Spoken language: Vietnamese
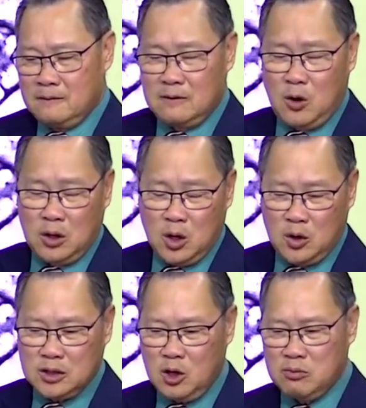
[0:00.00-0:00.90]
đổ
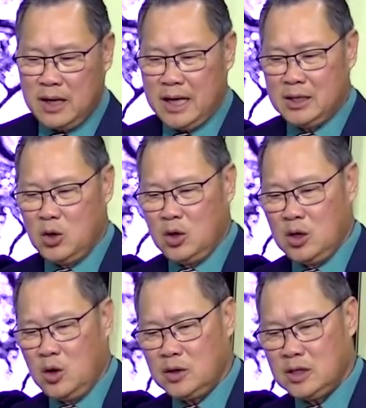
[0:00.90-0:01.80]
lỗi cho ông này đổ
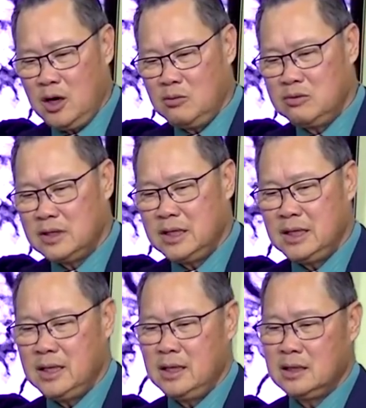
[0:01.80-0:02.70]
lỗi cho ông
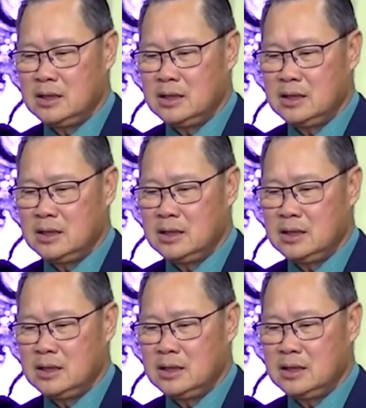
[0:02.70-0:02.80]
kia